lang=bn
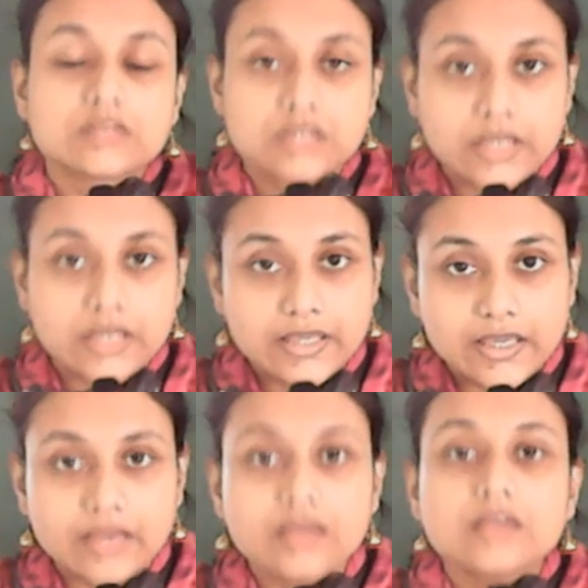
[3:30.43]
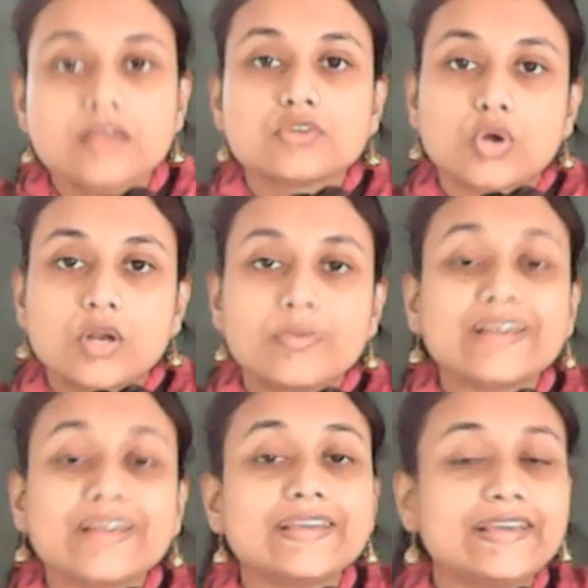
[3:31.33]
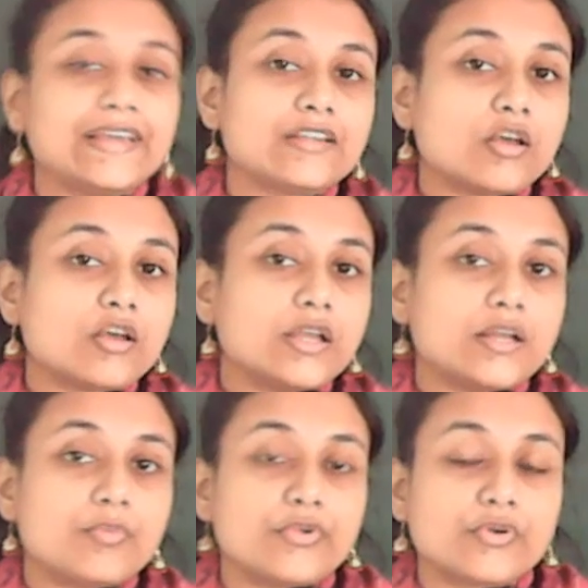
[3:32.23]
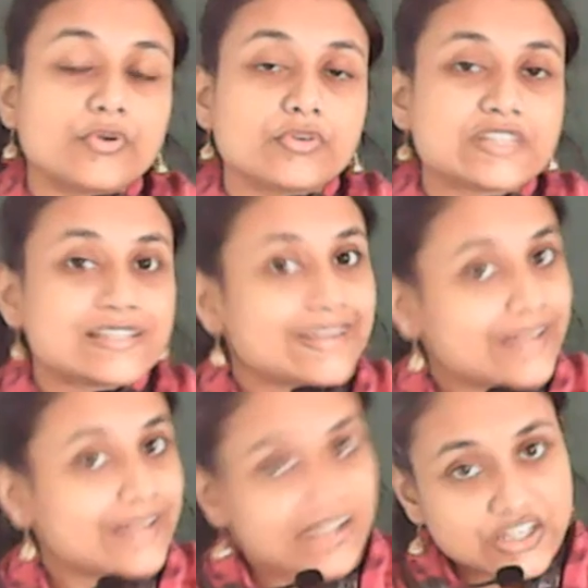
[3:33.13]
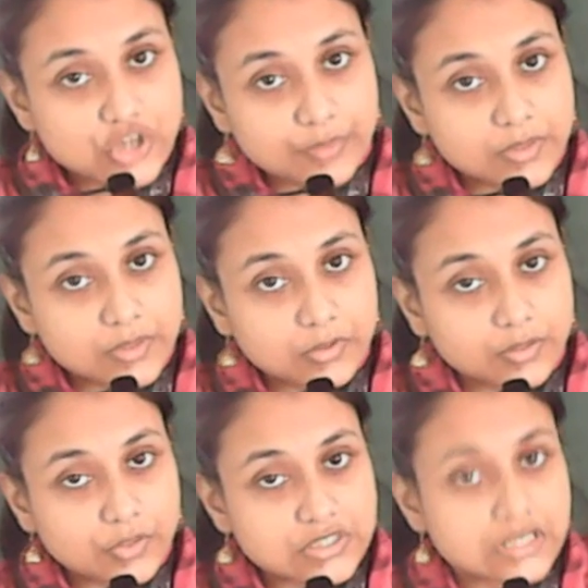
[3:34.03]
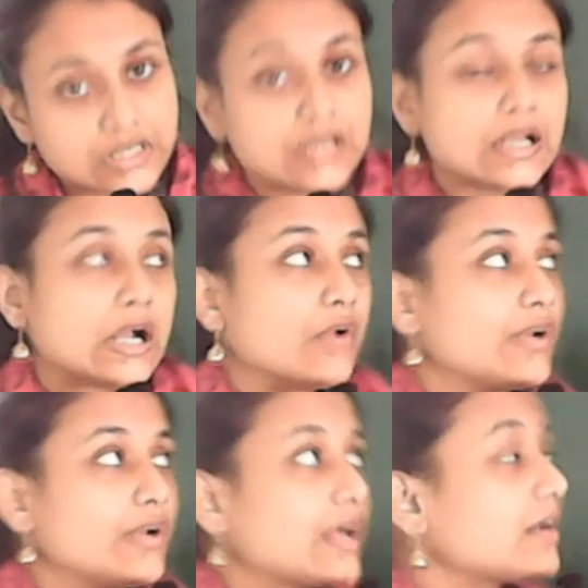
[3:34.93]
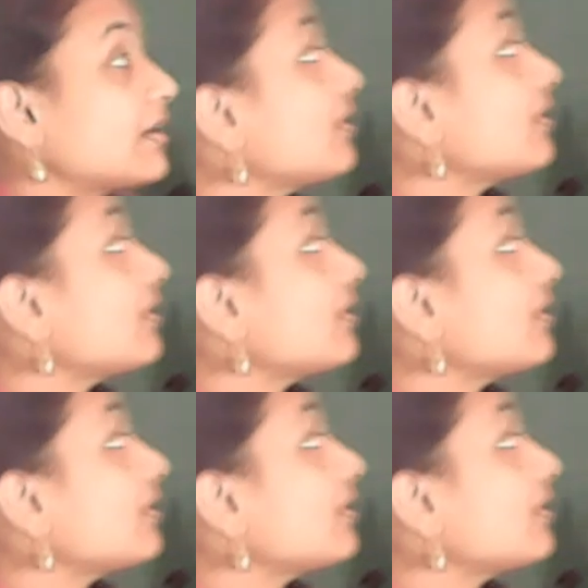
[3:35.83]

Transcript: সে কে তখন আমরা কে এটা প্রয়োগ করছি তাই এটা একটা শব্দের মধ্যে পড়ছে কারণ এটা একটা